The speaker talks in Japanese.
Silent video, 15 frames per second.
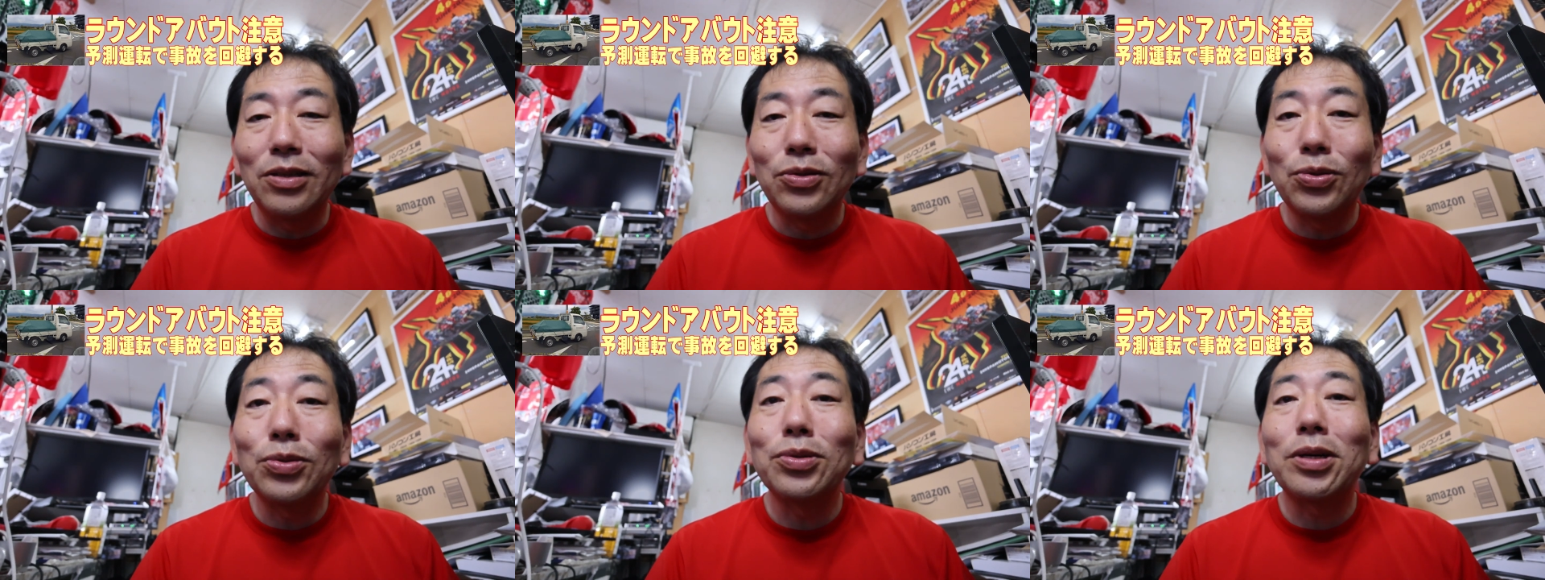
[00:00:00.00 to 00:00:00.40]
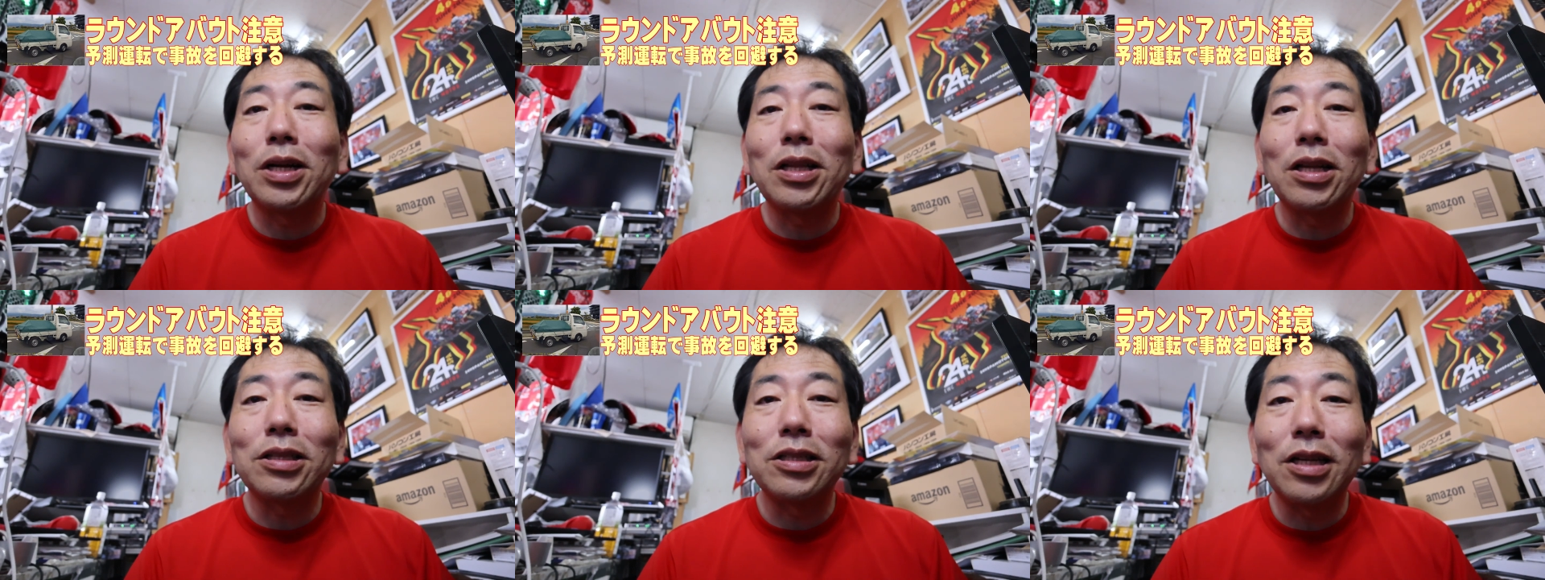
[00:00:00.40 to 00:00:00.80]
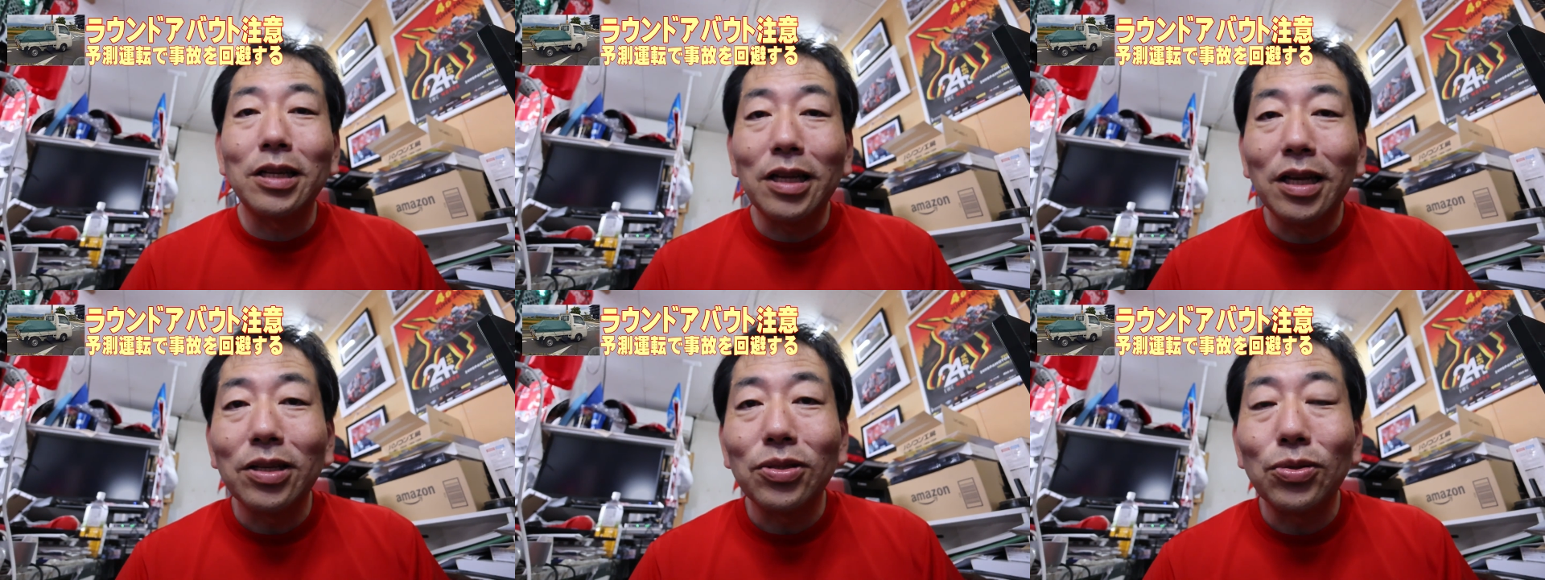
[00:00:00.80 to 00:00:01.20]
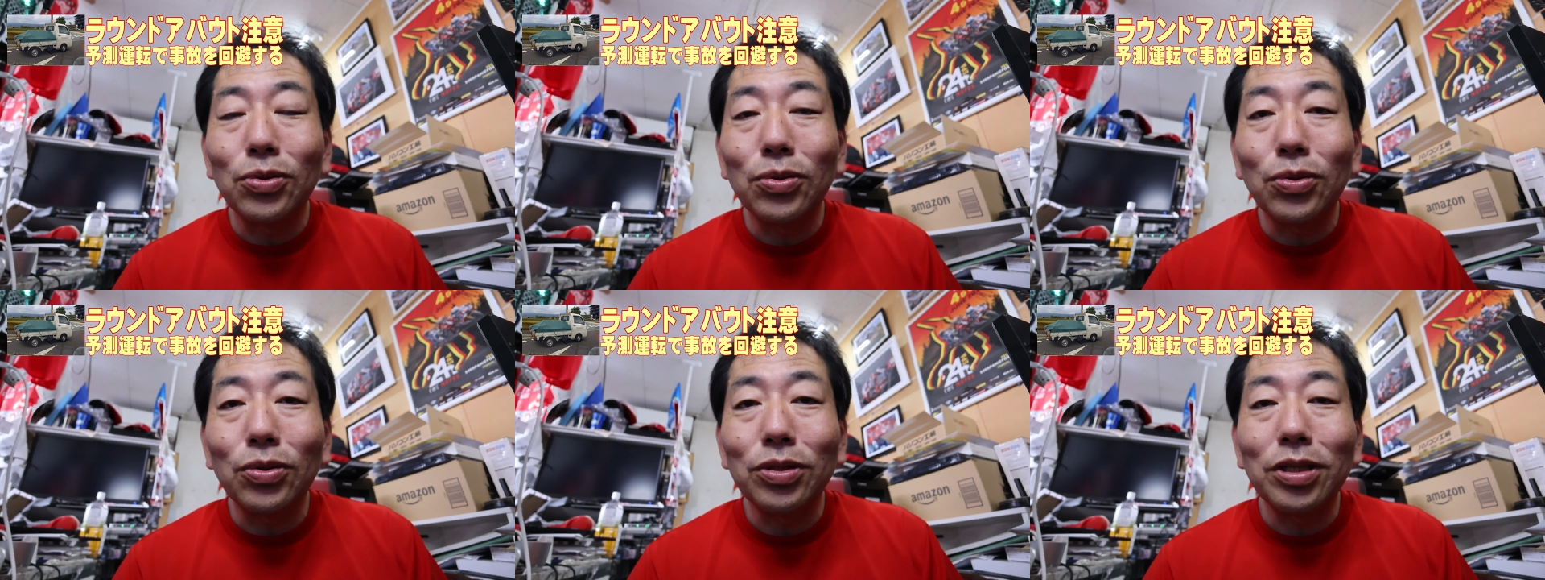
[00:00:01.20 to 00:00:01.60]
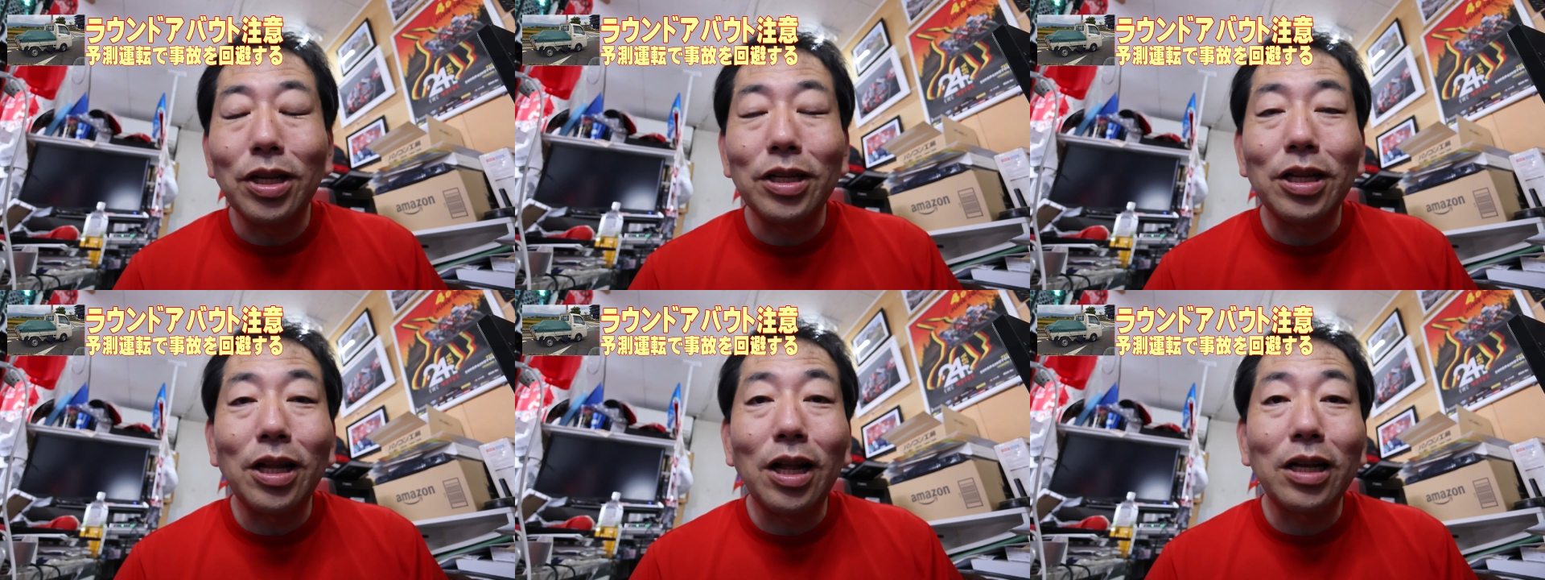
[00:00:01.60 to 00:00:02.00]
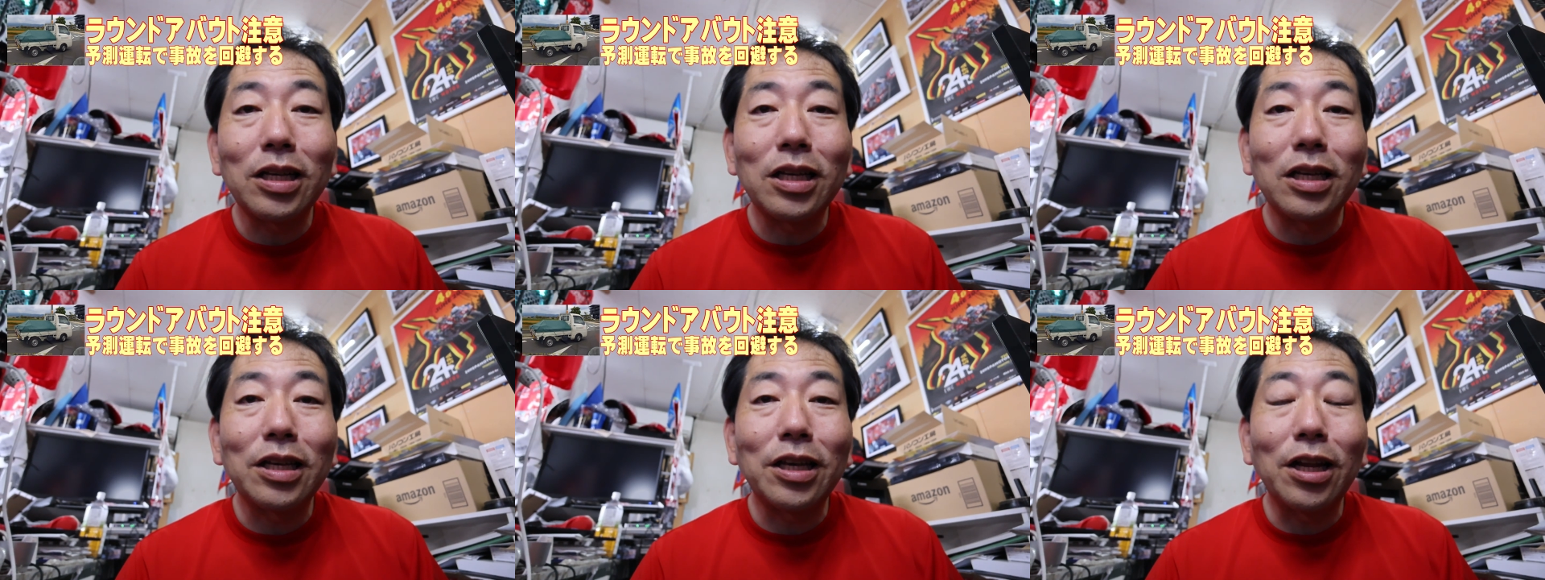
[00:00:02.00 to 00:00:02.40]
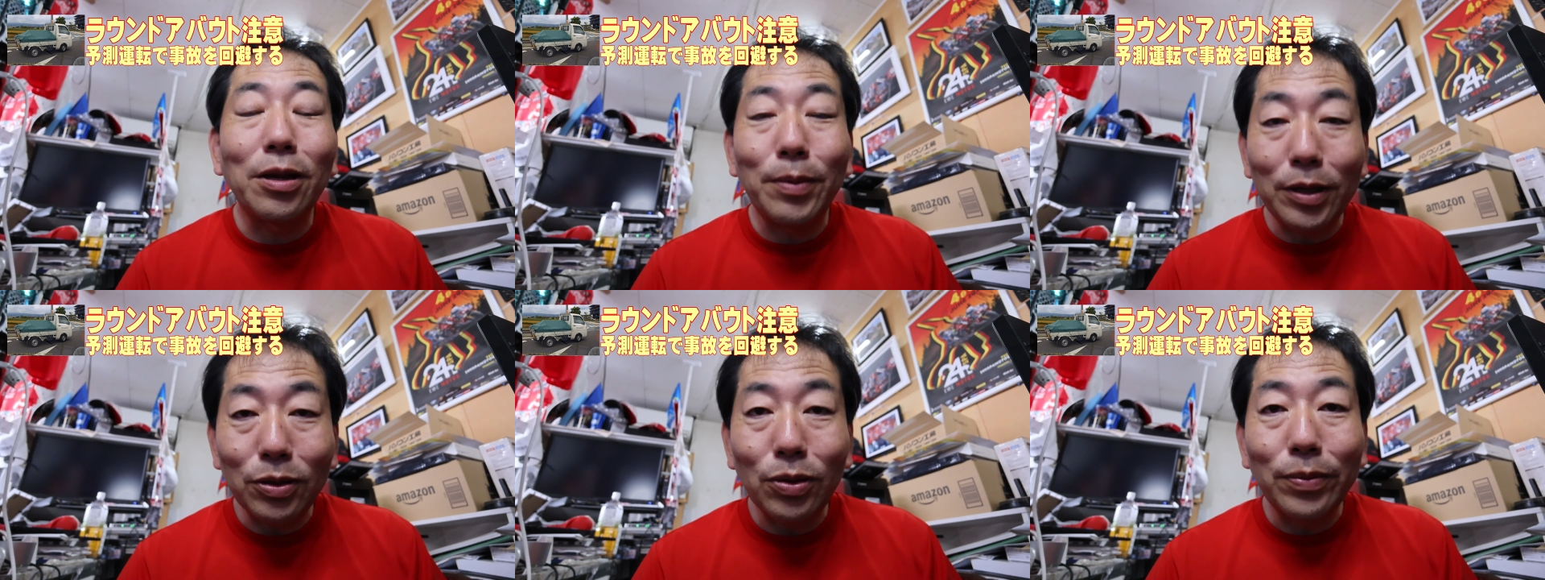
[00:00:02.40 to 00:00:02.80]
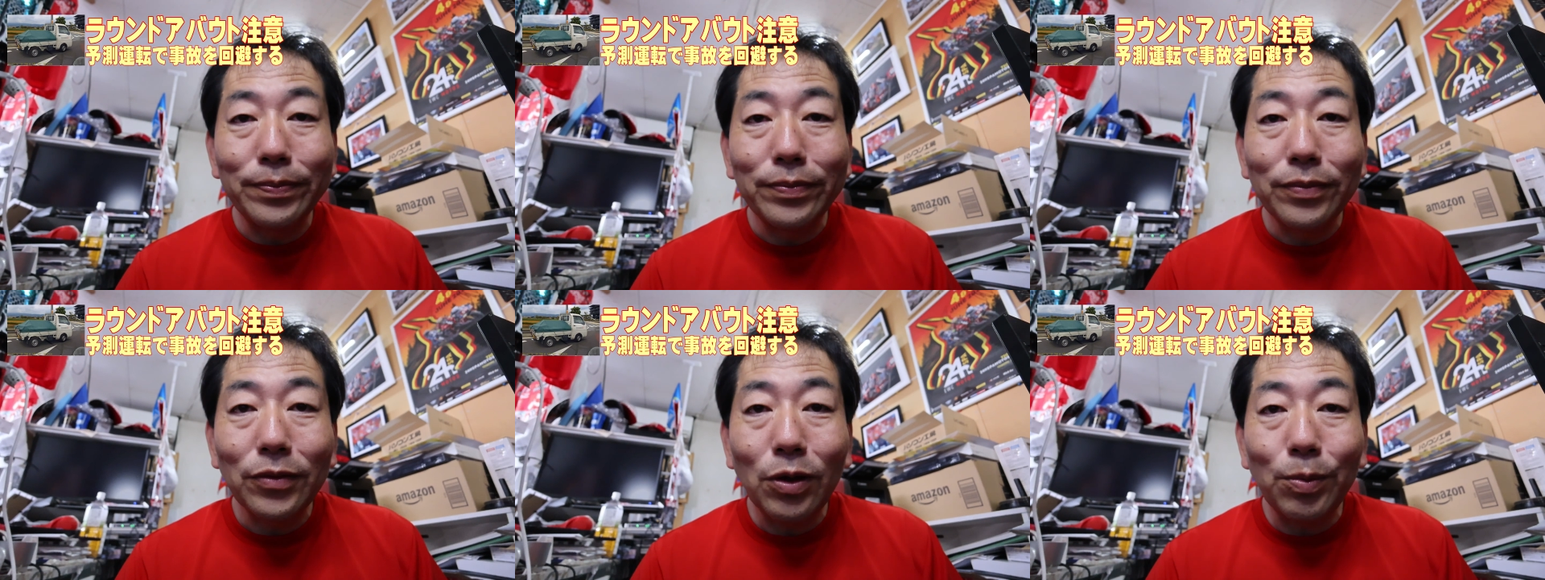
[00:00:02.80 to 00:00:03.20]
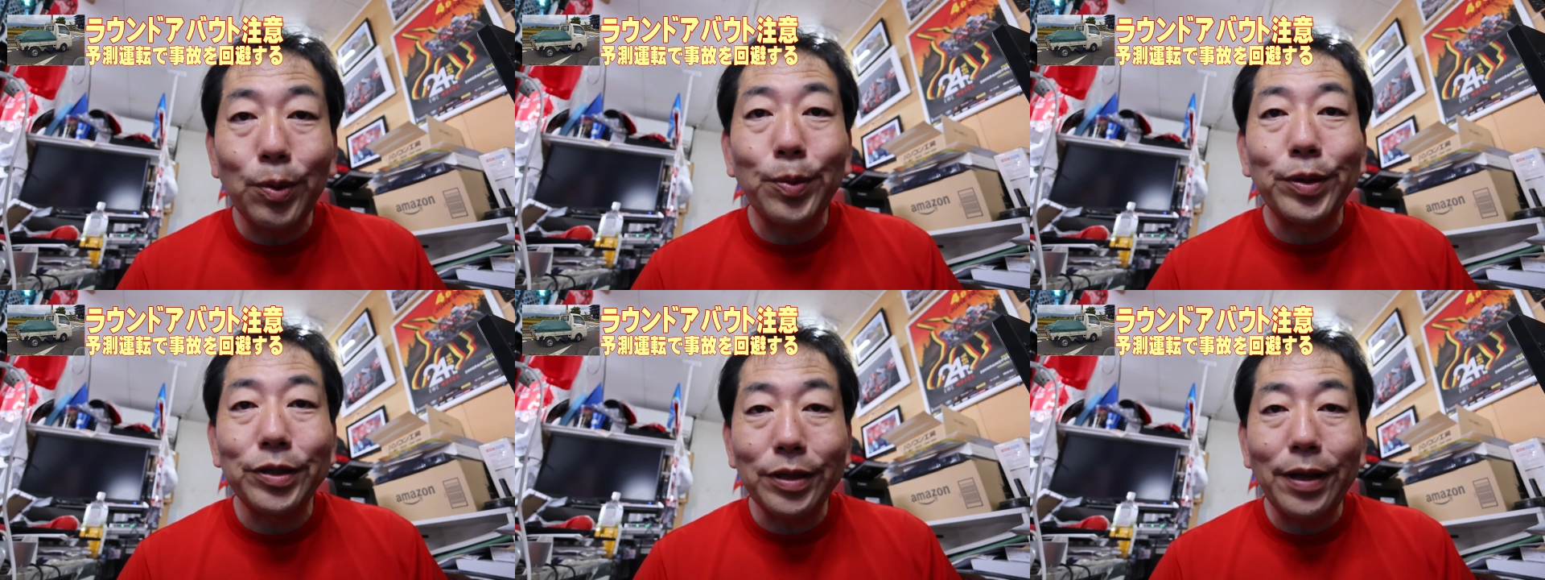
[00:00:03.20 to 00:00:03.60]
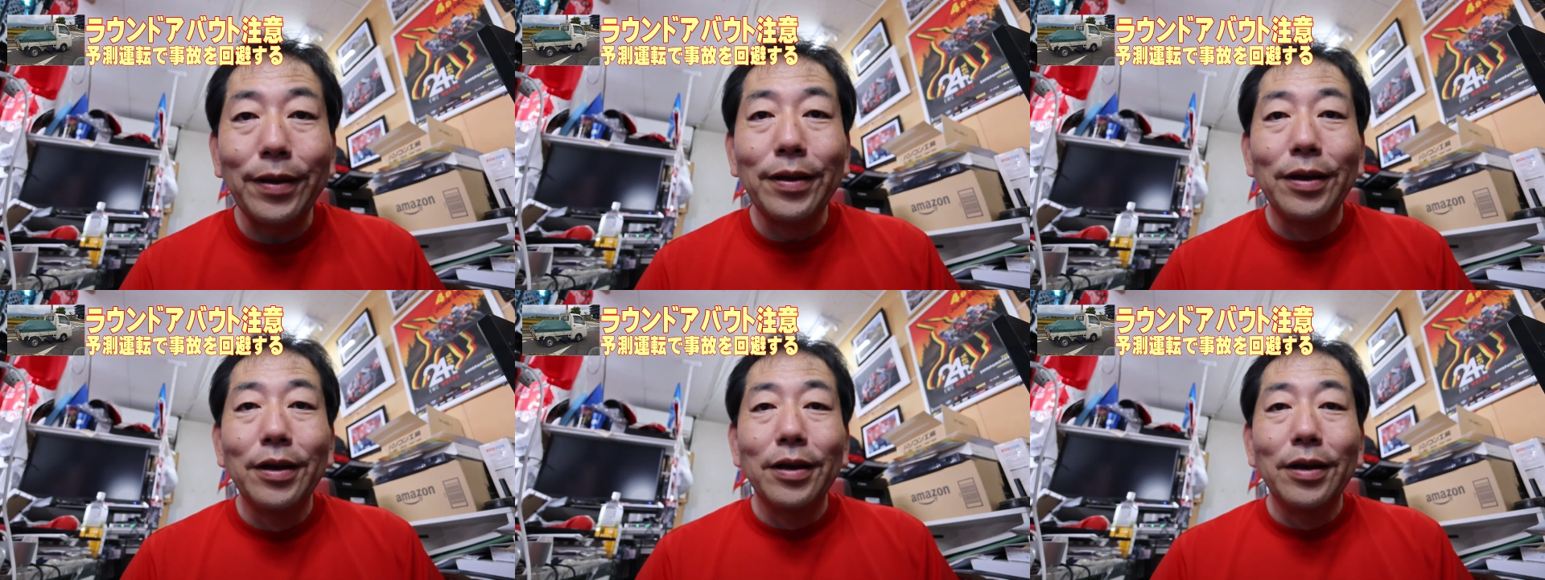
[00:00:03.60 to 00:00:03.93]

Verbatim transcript: そういう形でね、走行していただければと思いますね。